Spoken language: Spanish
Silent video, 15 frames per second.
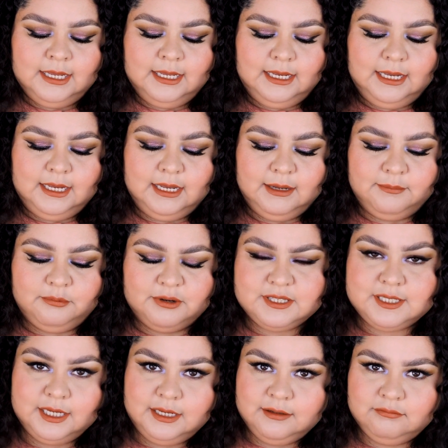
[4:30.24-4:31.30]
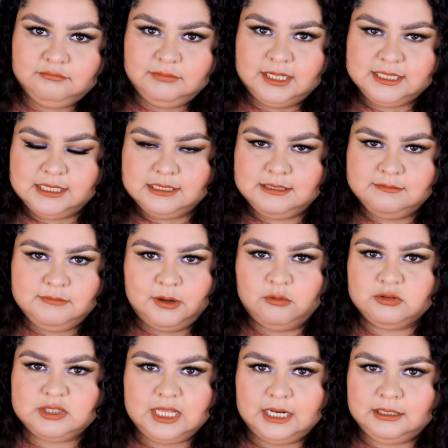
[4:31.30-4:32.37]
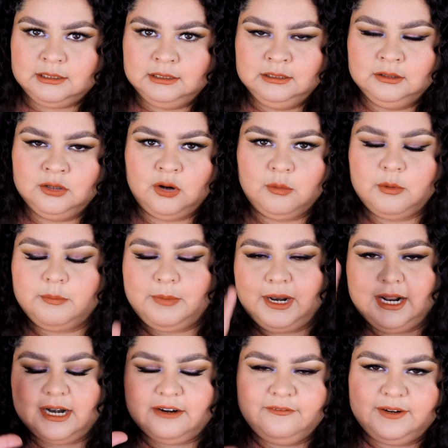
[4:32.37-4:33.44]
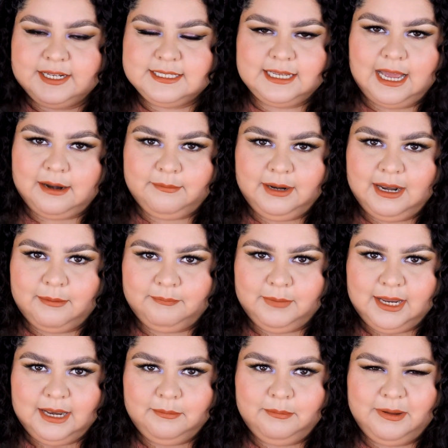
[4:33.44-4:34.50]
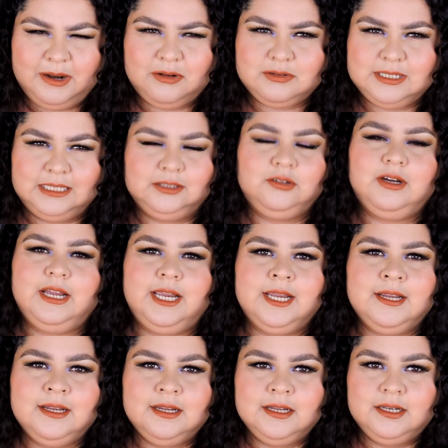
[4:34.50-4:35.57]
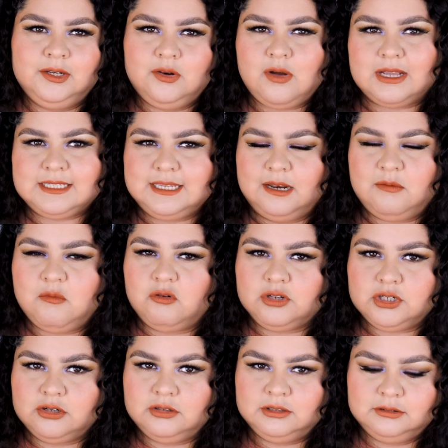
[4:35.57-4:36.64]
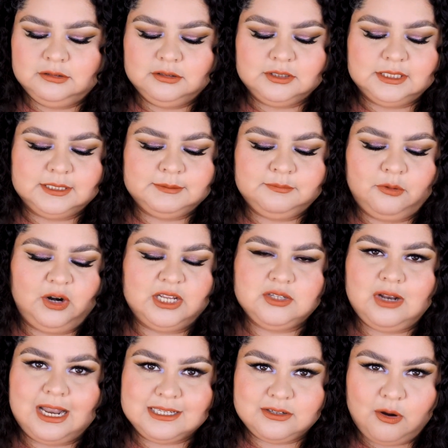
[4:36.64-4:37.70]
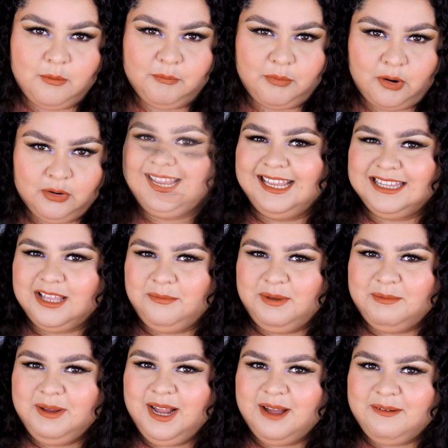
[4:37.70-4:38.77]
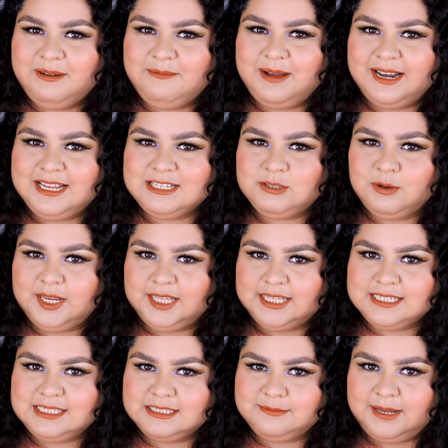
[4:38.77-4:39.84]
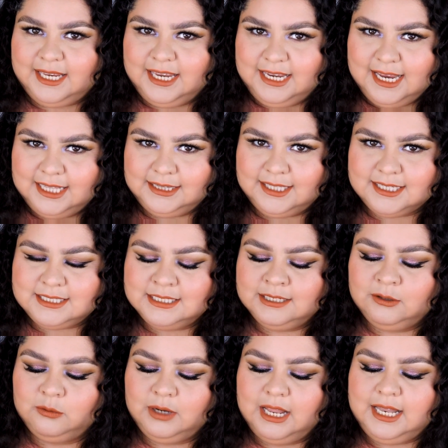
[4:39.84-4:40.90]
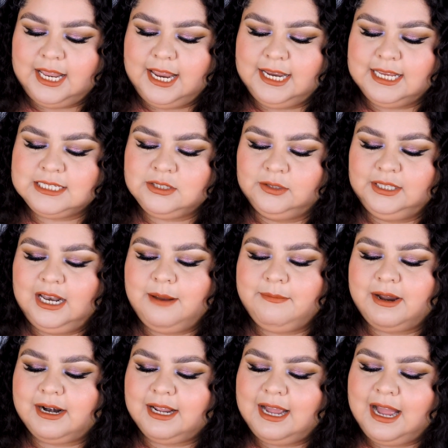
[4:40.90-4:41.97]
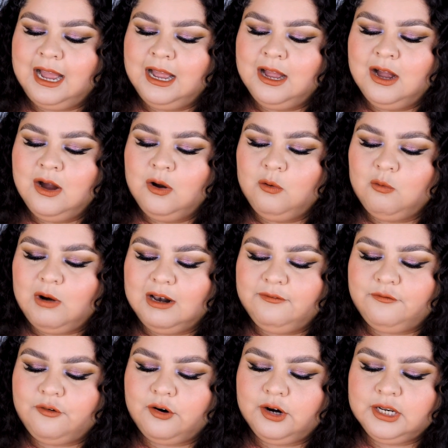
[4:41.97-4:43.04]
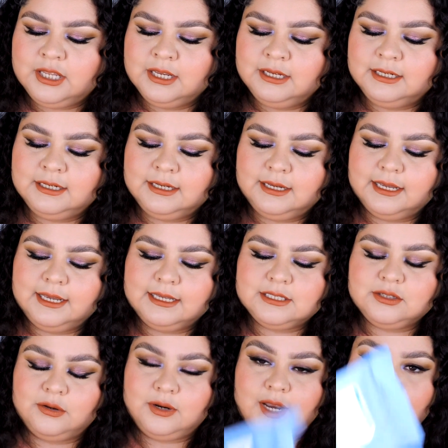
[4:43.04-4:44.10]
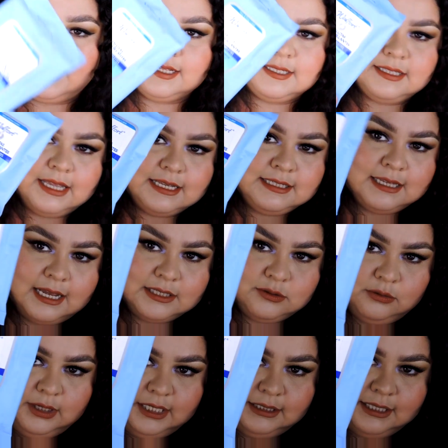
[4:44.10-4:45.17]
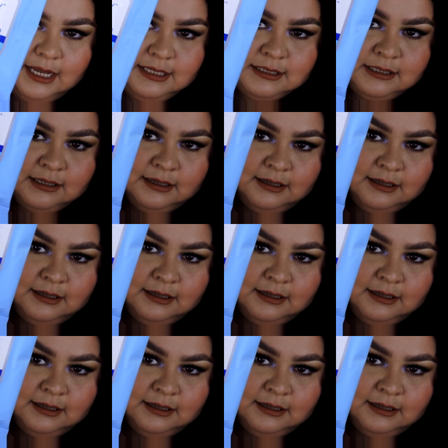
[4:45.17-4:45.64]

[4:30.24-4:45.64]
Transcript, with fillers: Y pues sí, esas me gustan como para refrescarme la piel, pero siento que no hacen mucho. Entonces por eso las compro. Y también me acabé varias toallitas desmaquillantes. Una de ellas son de la marca Walford, que son estas azulitas.